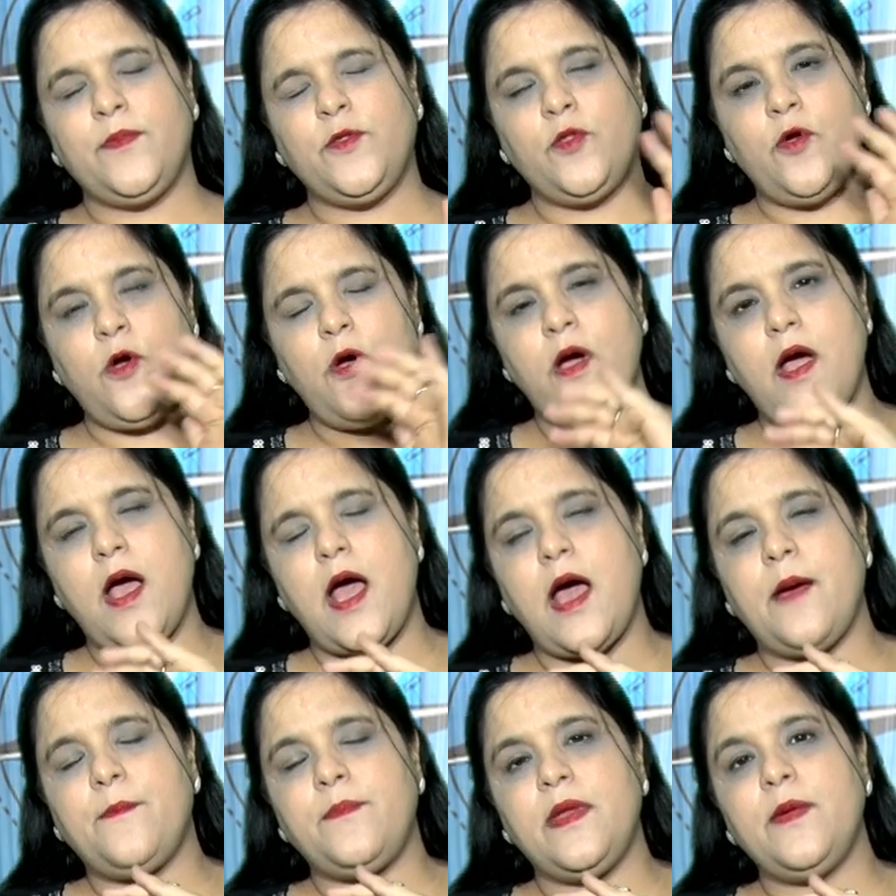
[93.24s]
तो
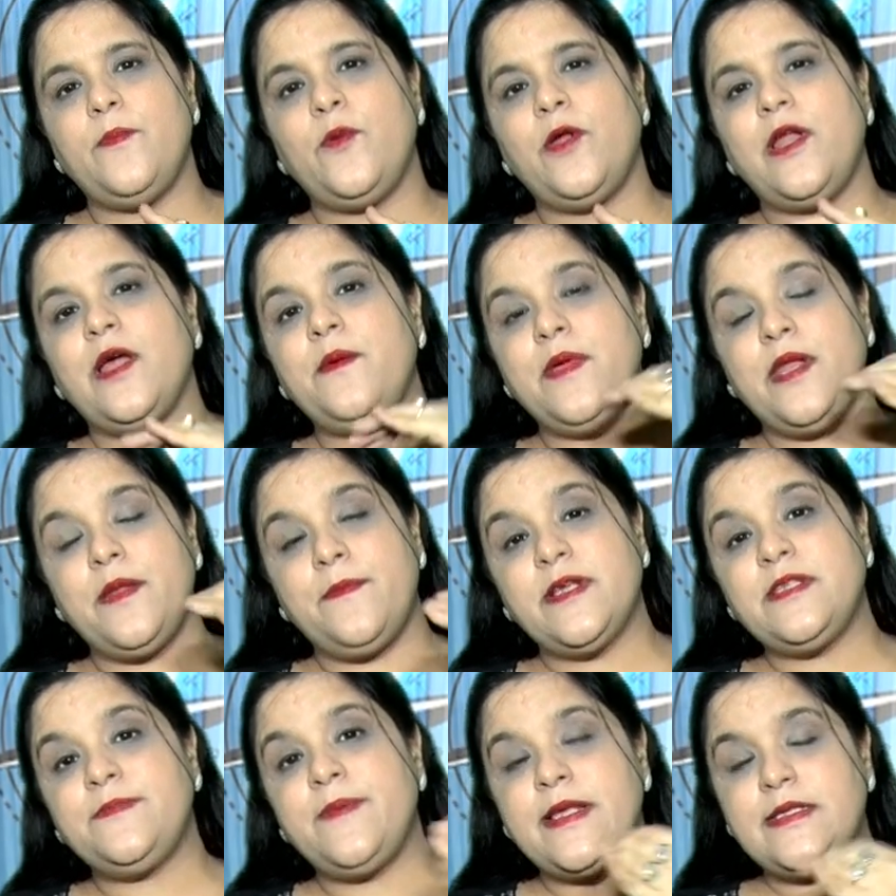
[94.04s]
आपने बोला मेरे
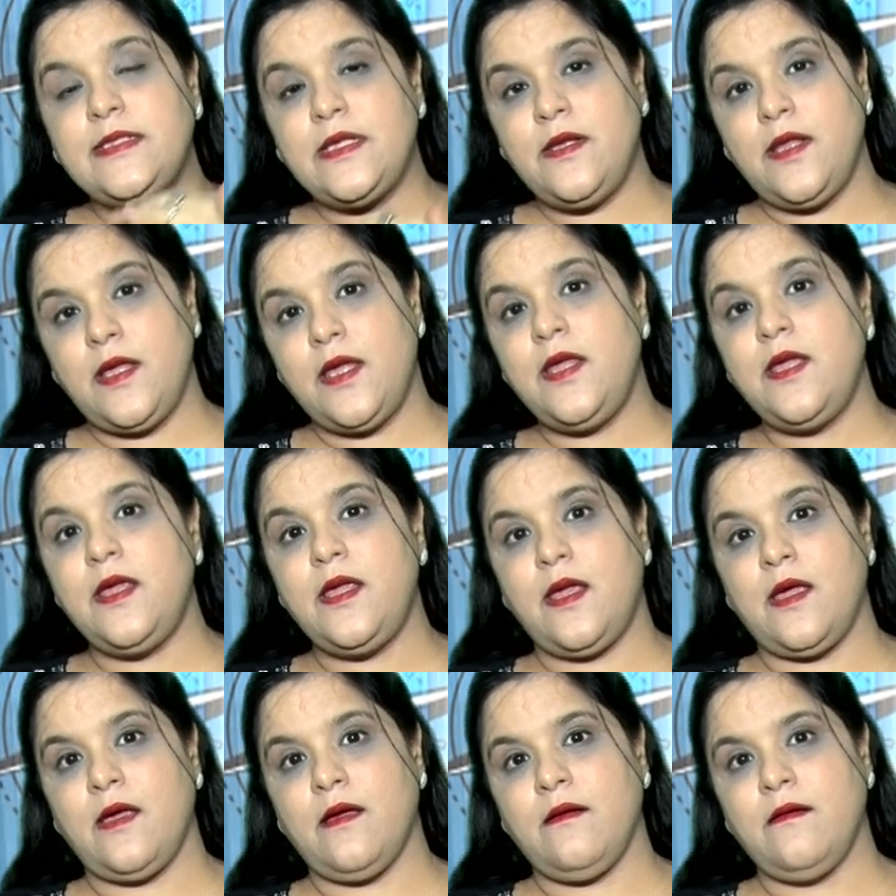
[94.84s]
पास पैसे नहीं
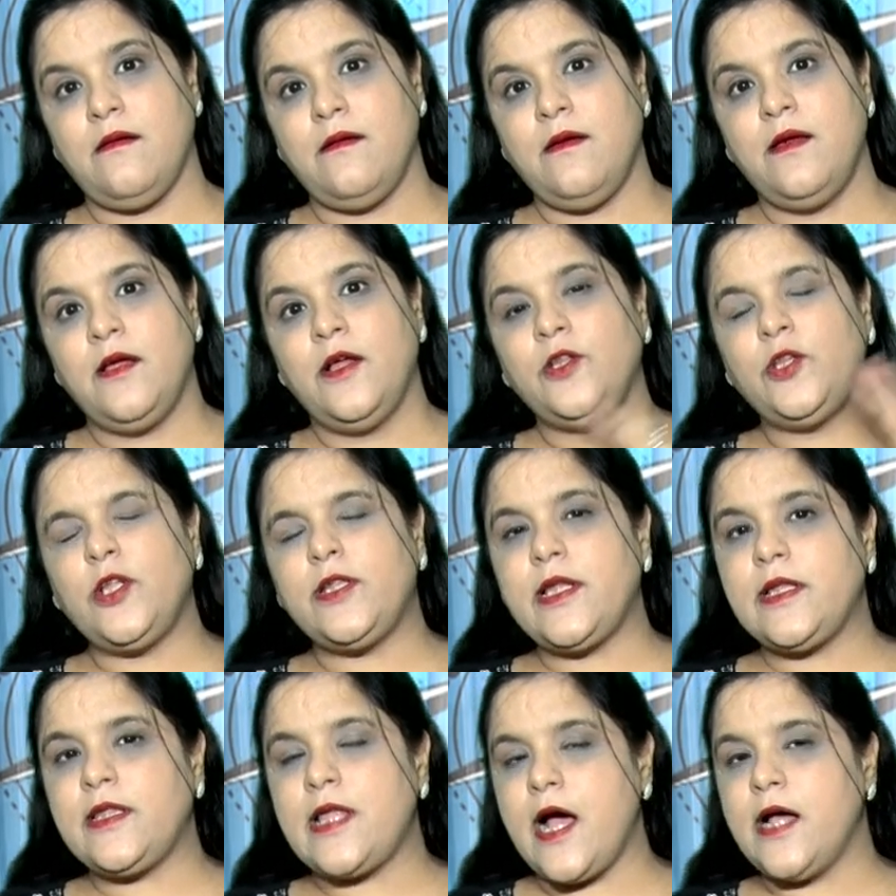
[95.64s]
हैं तो
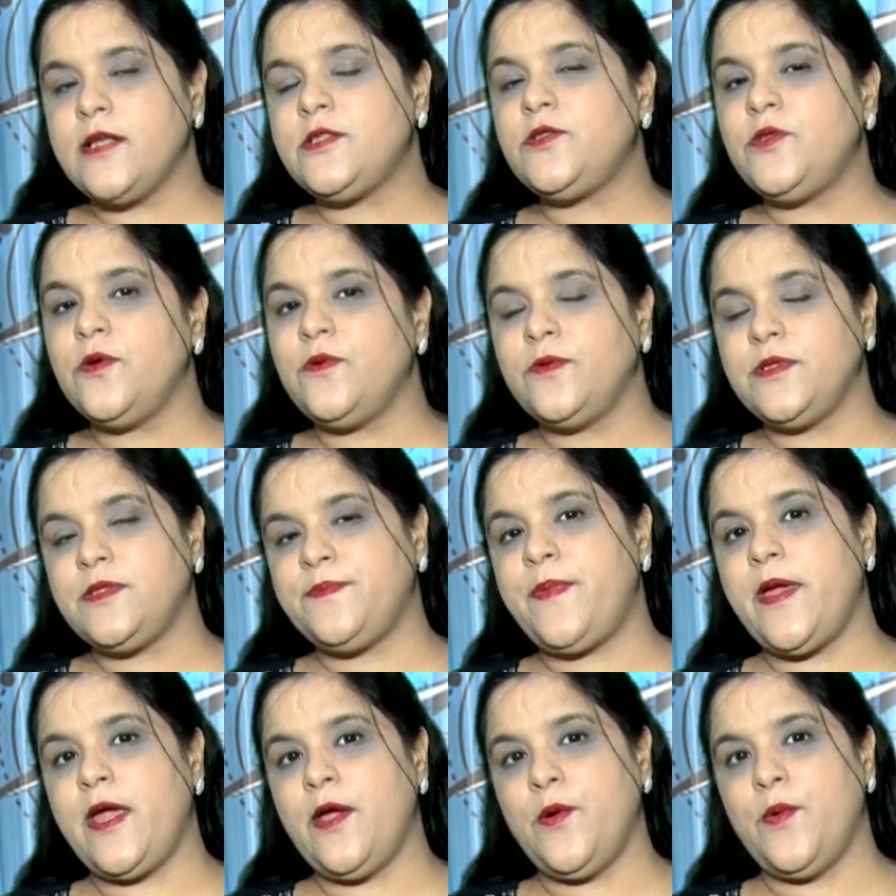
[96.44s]
तथास्तु उस
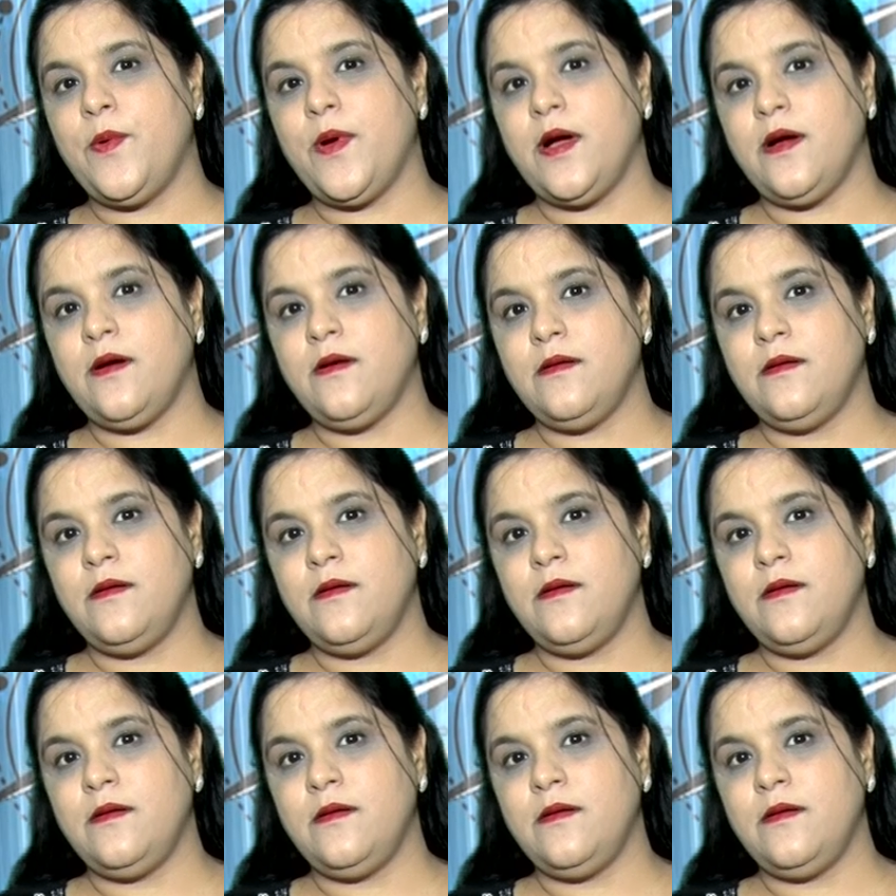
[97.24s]
पर हुआ